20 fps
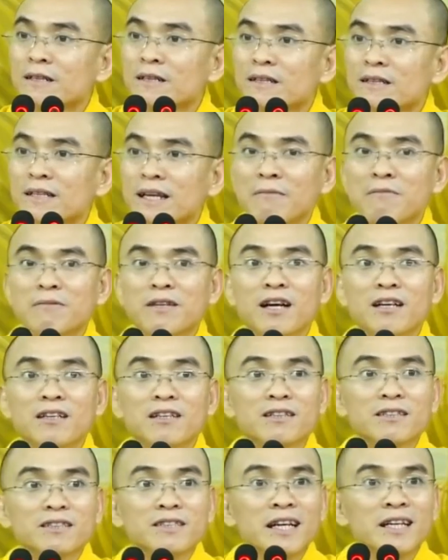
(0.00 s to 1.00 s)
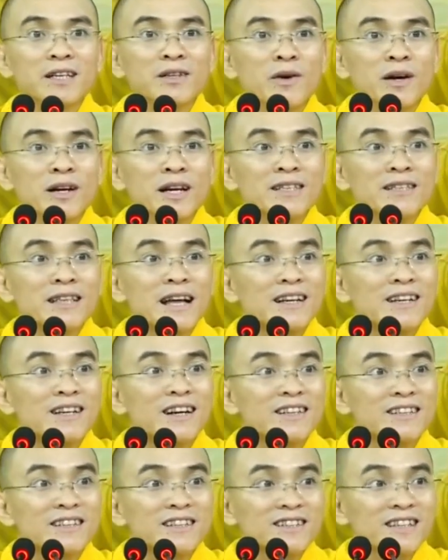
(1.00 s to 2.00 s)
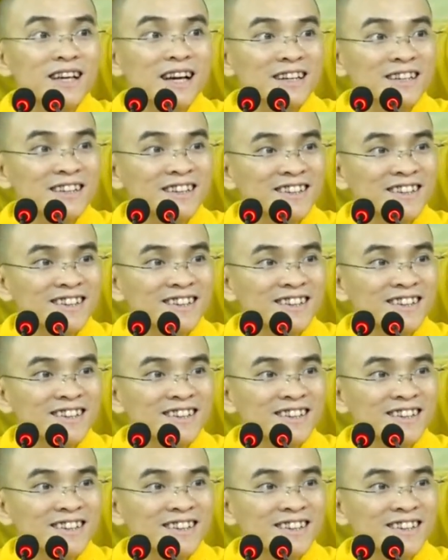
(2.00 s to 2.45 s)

Giảm cân rất nhanh hoặc là tăng cân rất nhanh.